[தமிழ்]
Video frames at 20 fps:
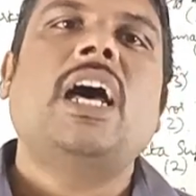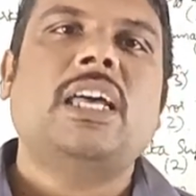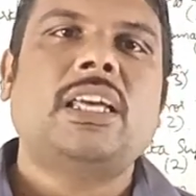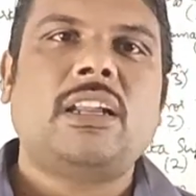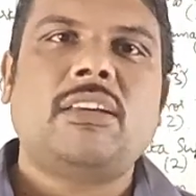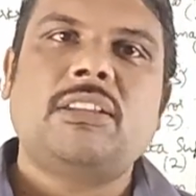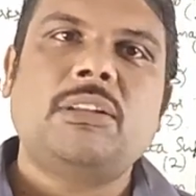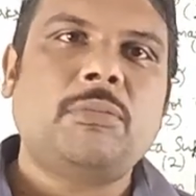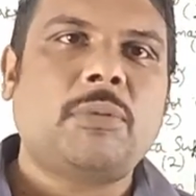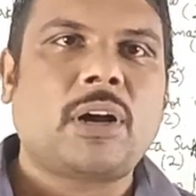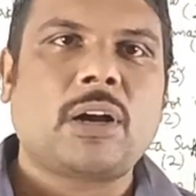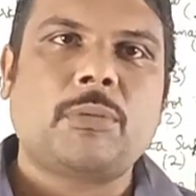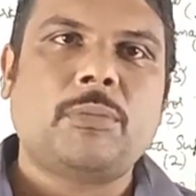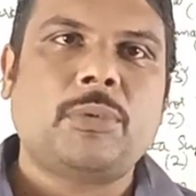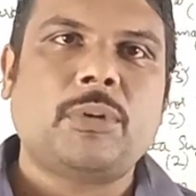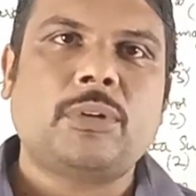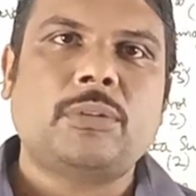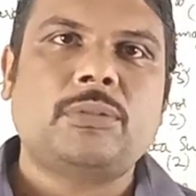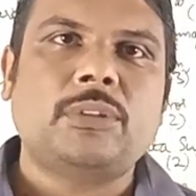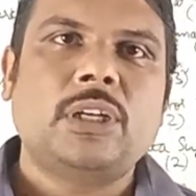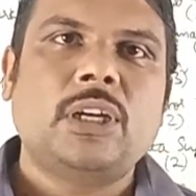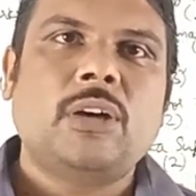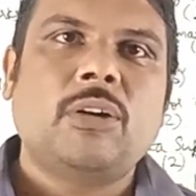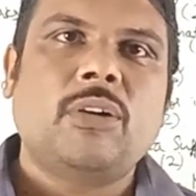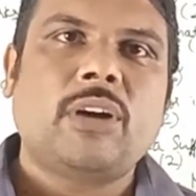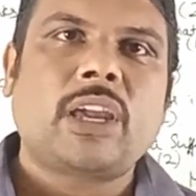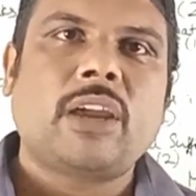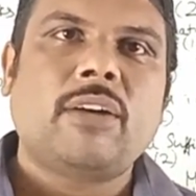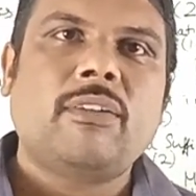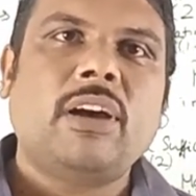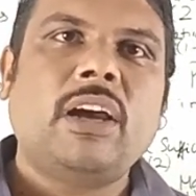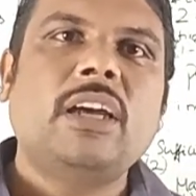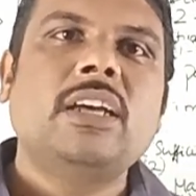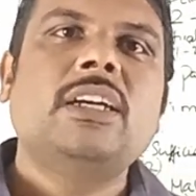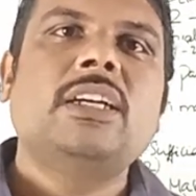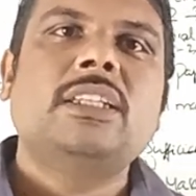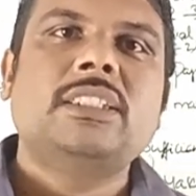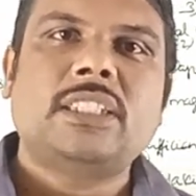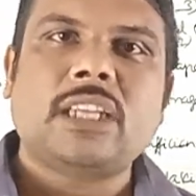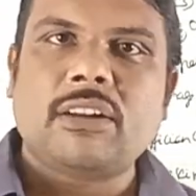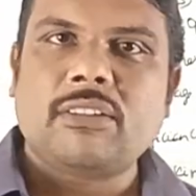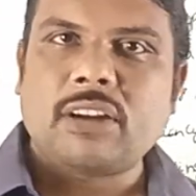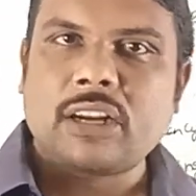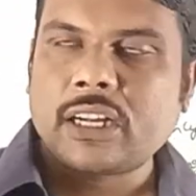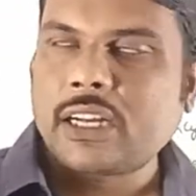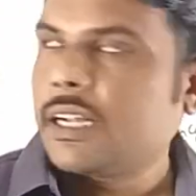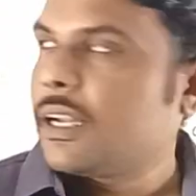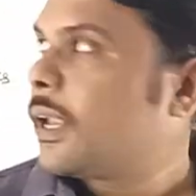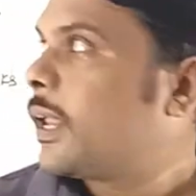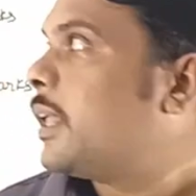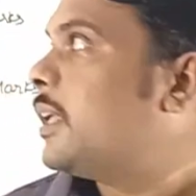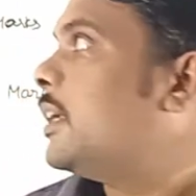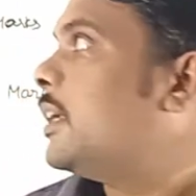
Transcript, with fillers: அதெல்லாம் வந்து பார்க்க போகிறோம் ஓகேவா சரி வாங்க